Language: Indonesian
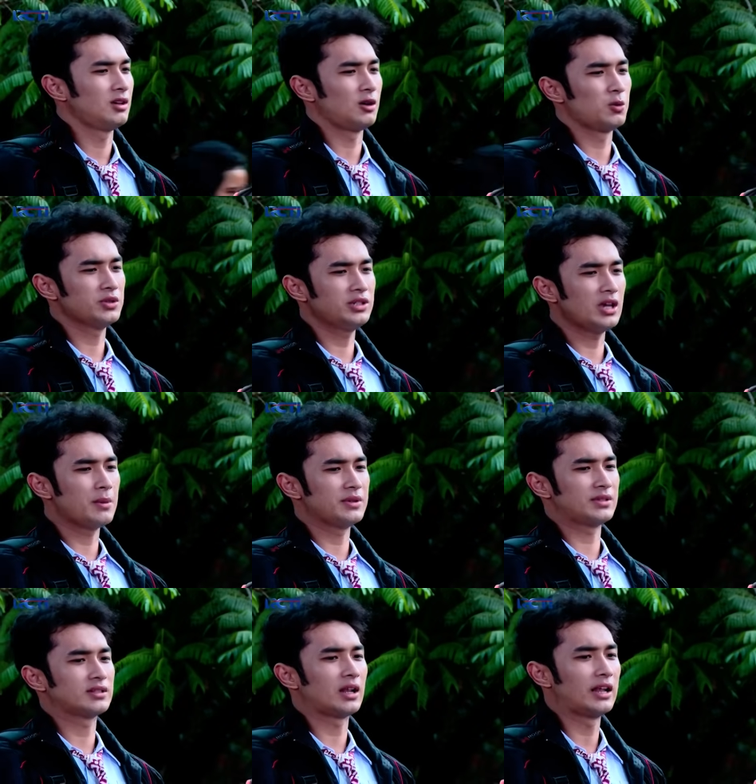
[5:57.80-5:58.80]
Ya gue sih nggak
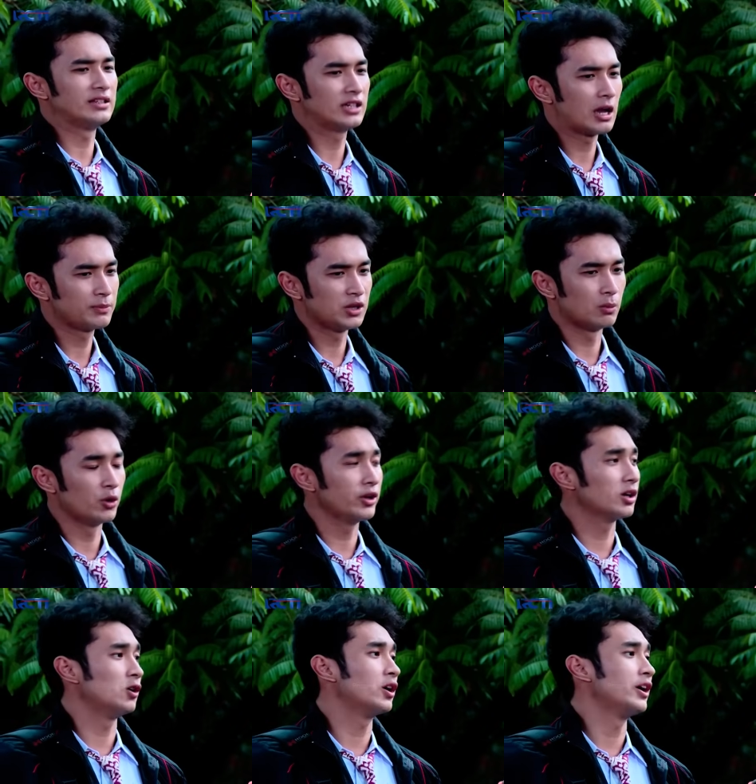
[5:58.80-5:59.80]
bisa salahin sikapnya boy
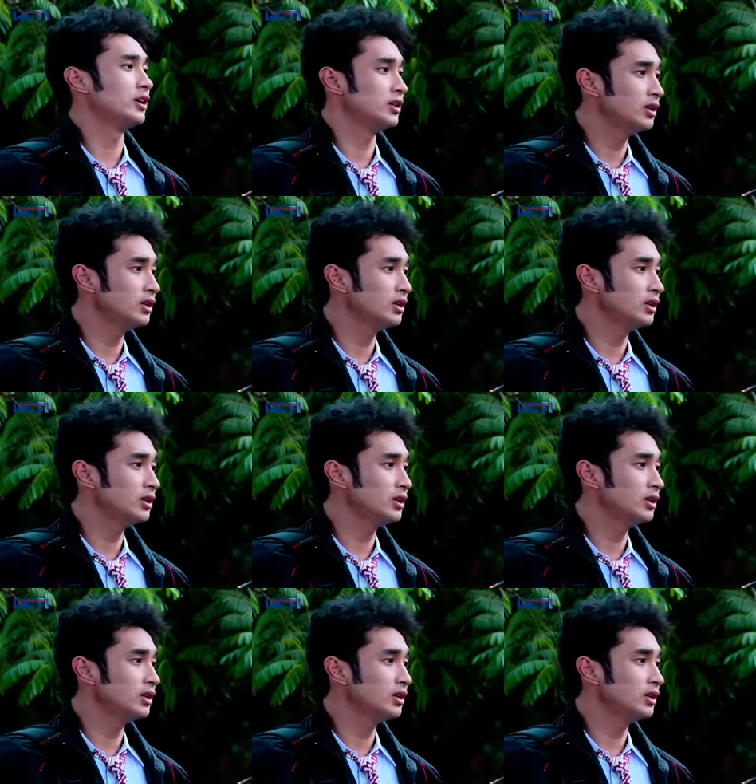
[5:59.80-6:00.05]
kalau kayak